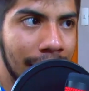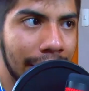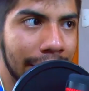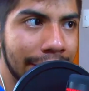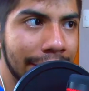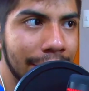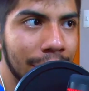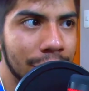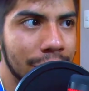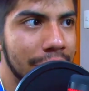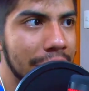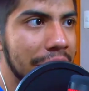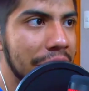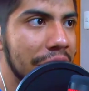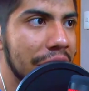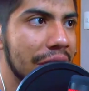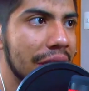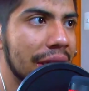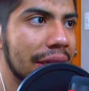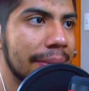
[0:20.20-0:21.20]
eh, No sé
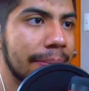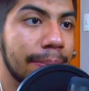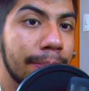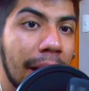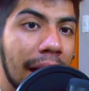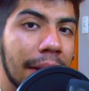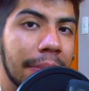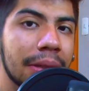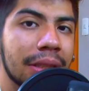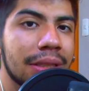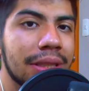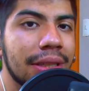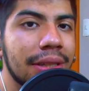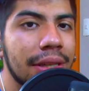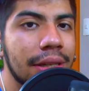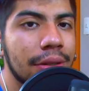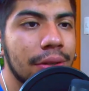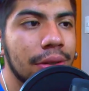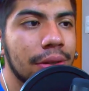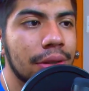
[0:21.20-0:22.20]
si Babi
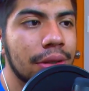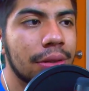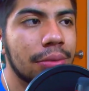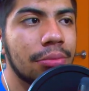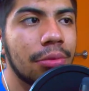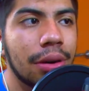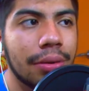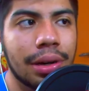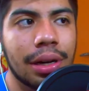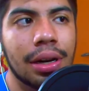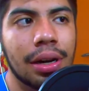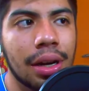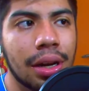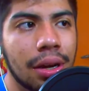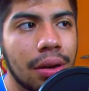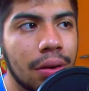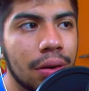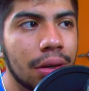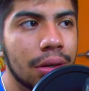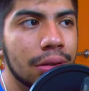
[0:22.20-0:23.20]
siga con Mueva
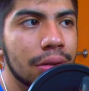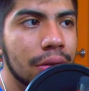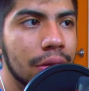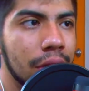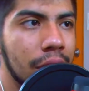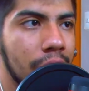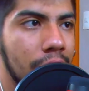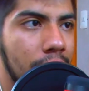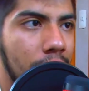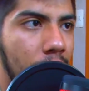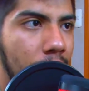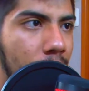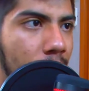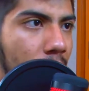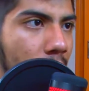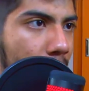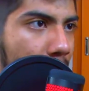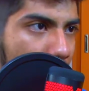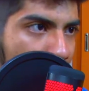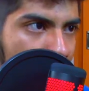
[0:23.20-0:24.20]
Records o
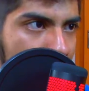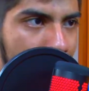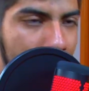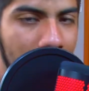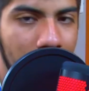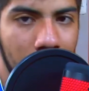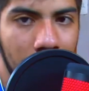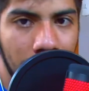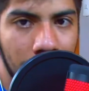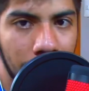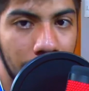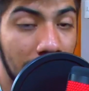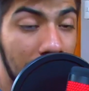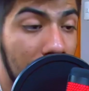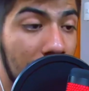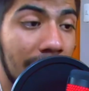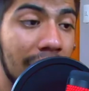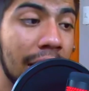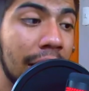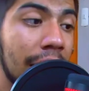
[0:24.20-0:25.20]
Omar Bar
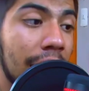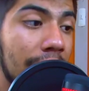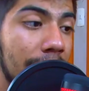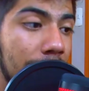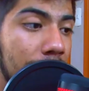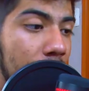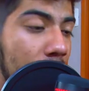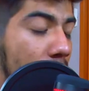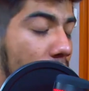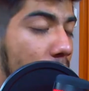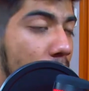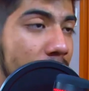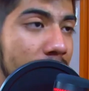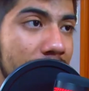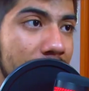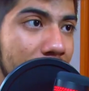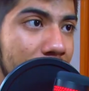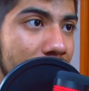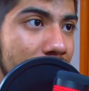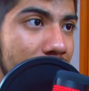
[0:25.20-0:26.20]
¿cómo
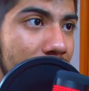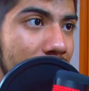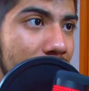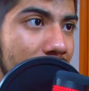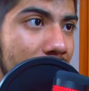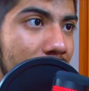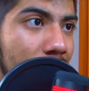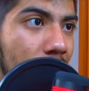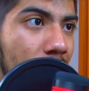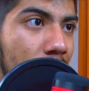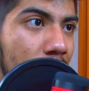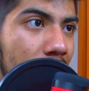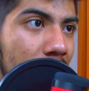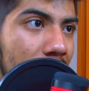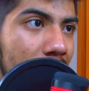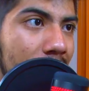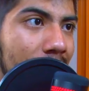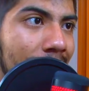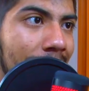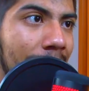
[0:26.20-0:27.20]
se llama este güey?
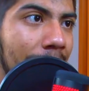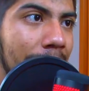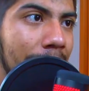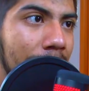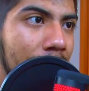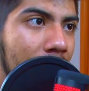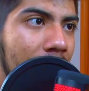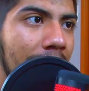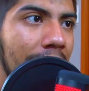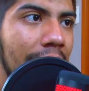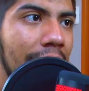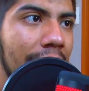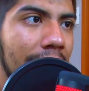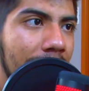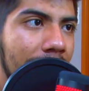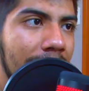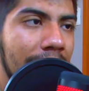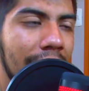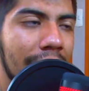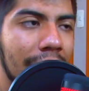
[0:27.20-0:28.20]
Omar
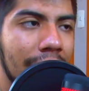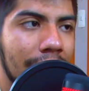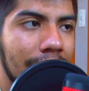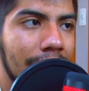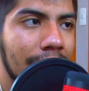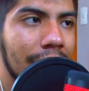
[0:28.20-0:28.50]
Varela